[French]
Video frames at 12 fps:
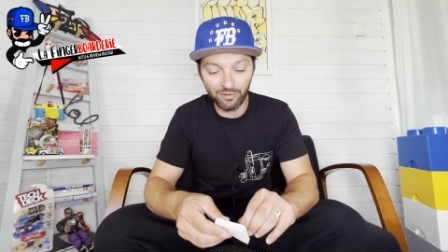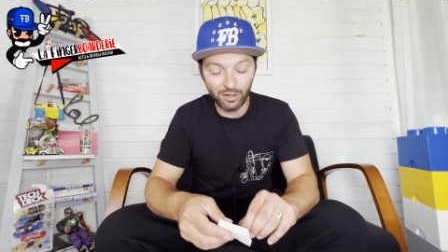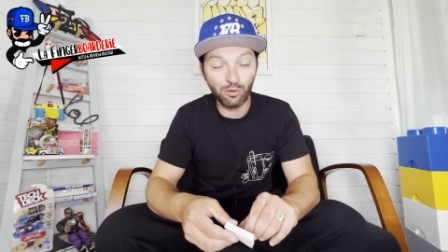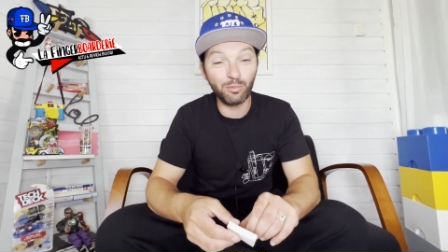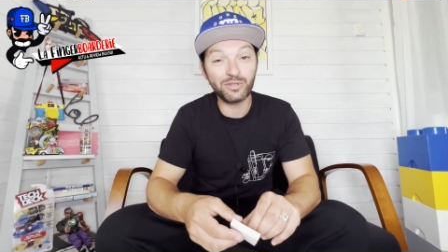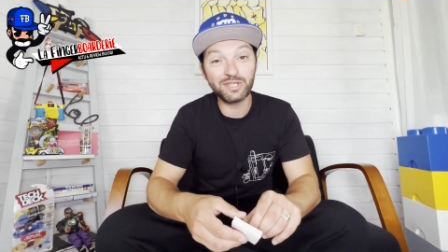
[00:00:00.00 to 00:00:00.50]
On va
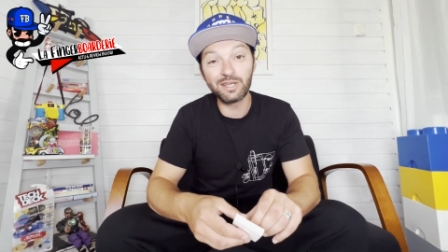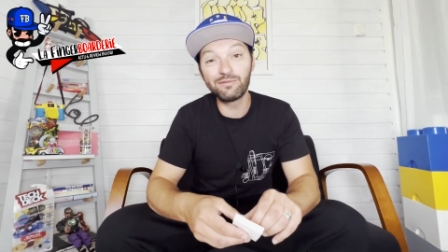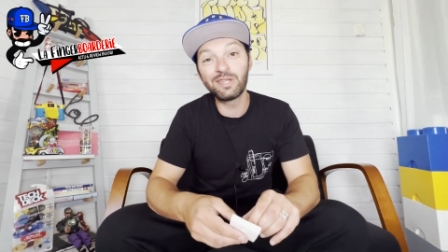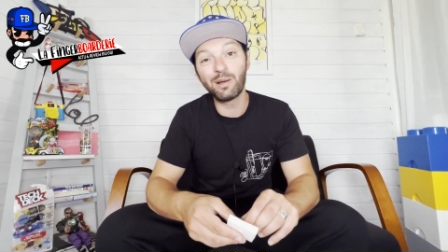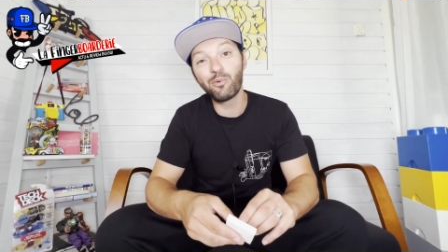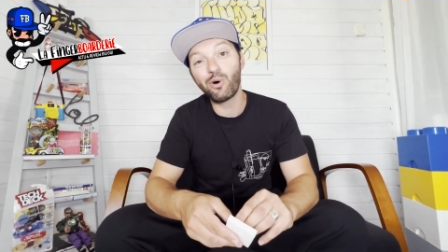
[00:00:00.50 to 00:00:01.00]
commencer
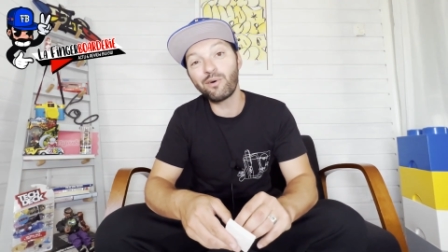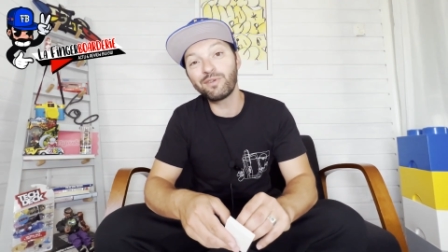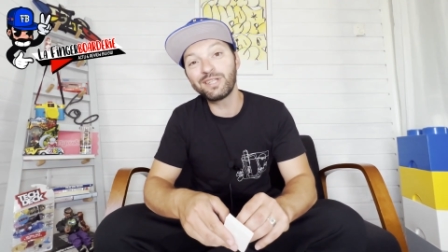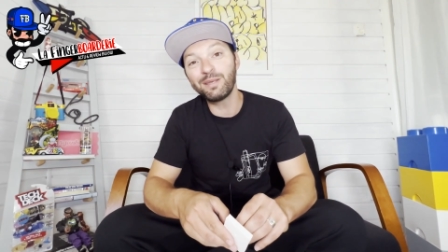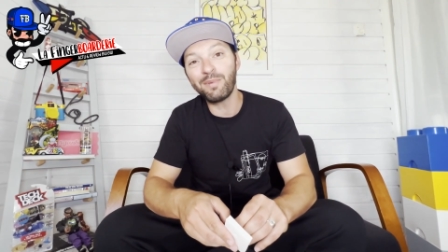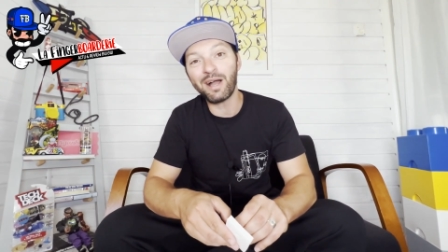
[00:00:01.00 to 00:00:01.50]
évidemment
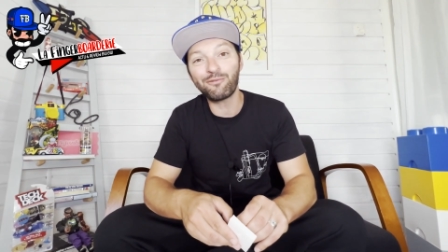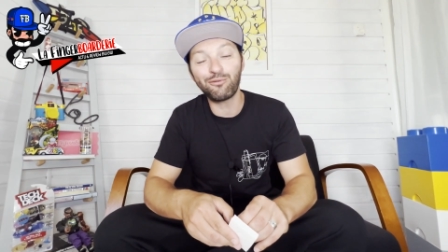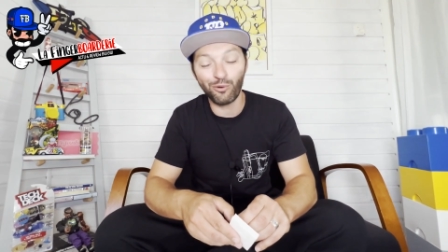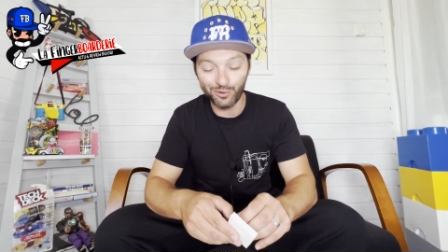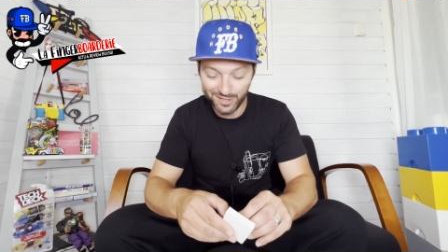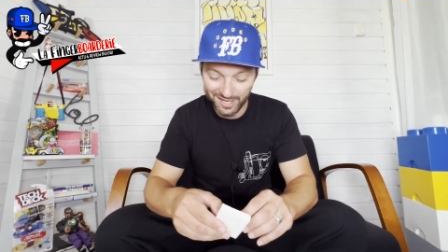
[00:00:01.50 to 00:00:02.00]
avec des marques
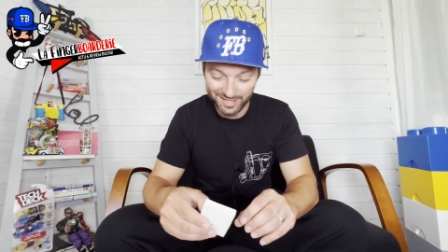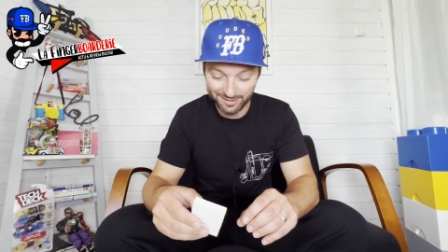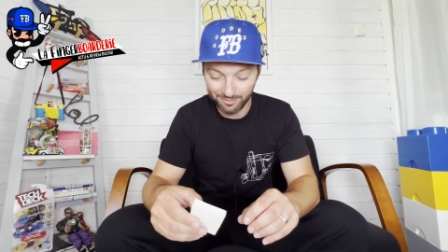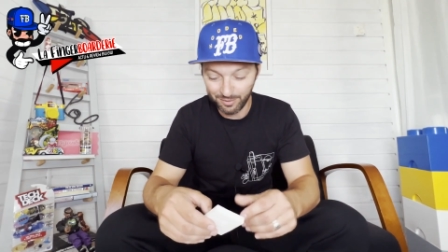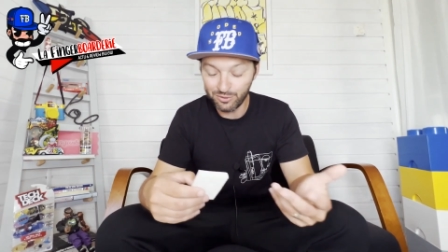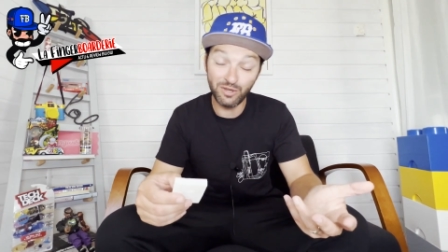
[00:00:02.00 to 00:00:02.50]

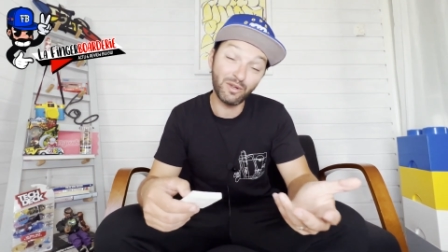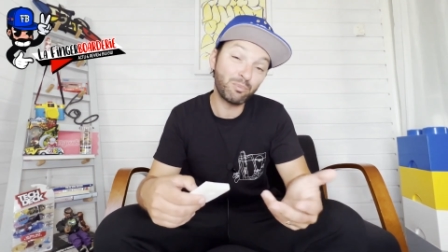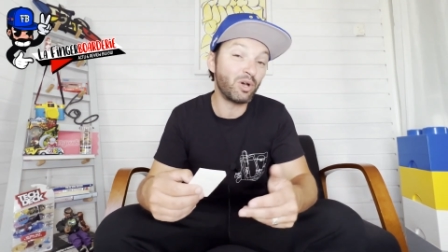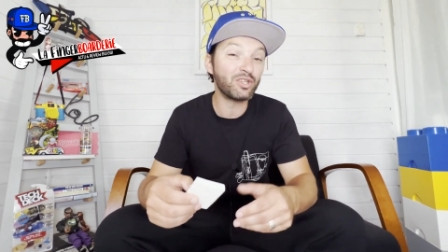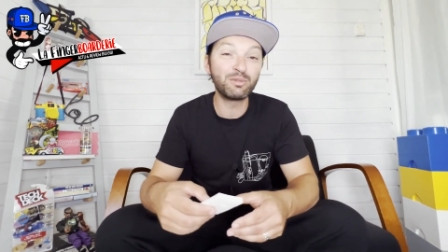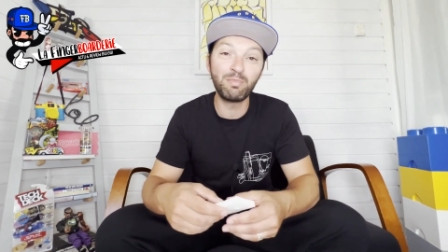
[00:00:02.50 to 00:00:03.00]
françaises ça va être
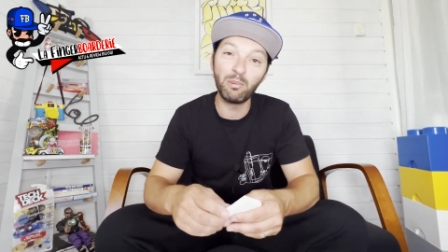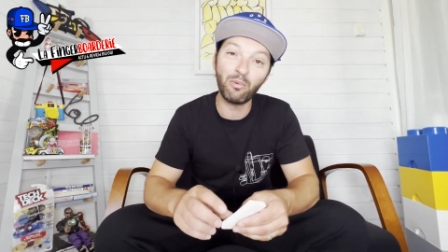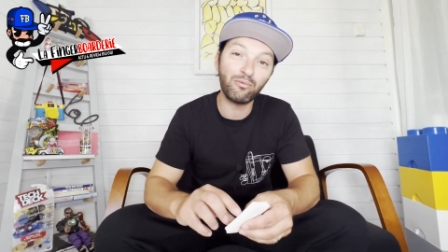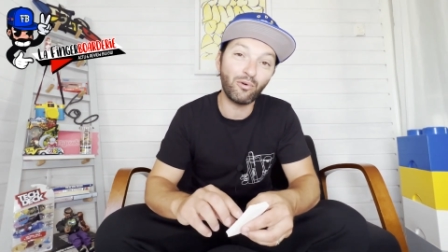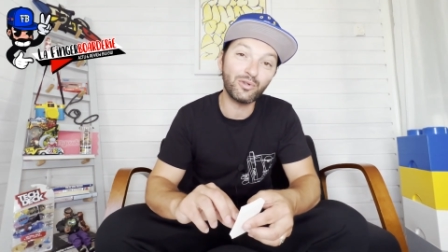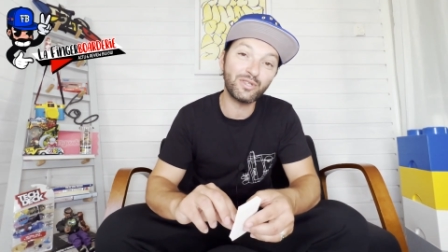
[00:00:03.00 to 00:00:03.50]

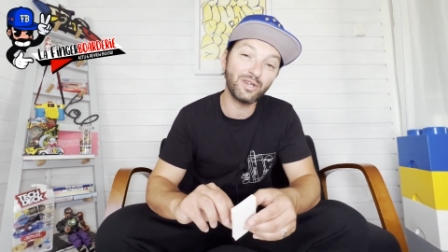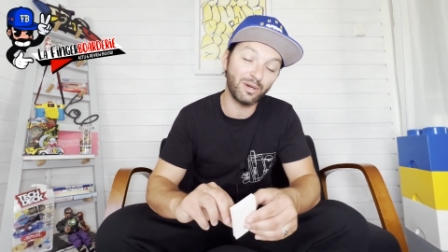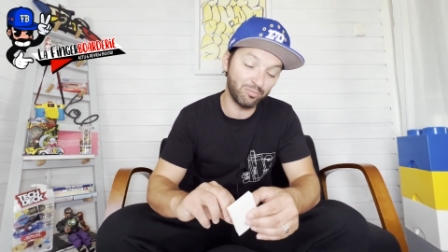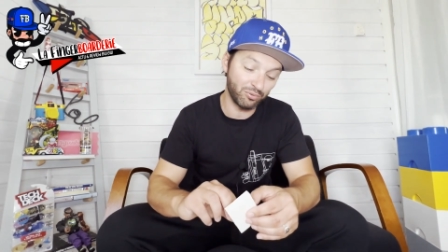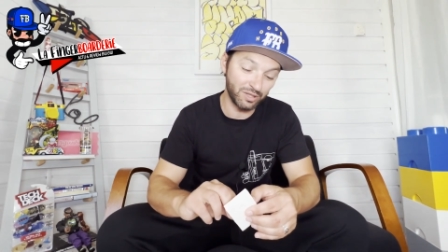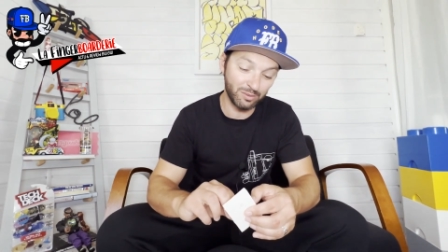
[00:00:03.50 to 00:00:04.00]
principalement français
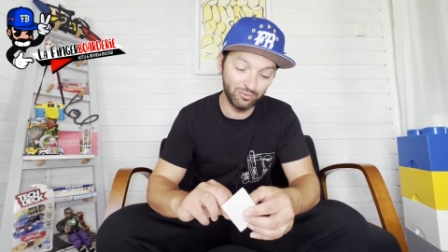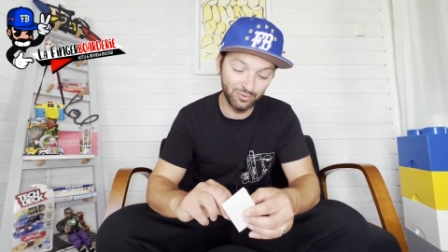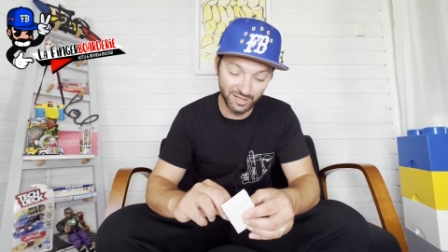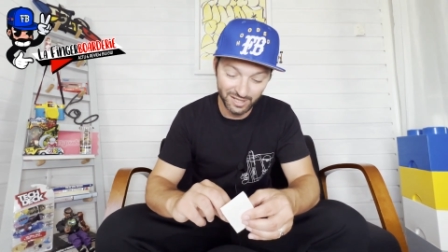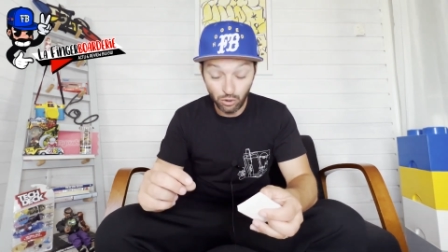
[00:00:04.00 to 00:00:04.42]
hein, pour débuter.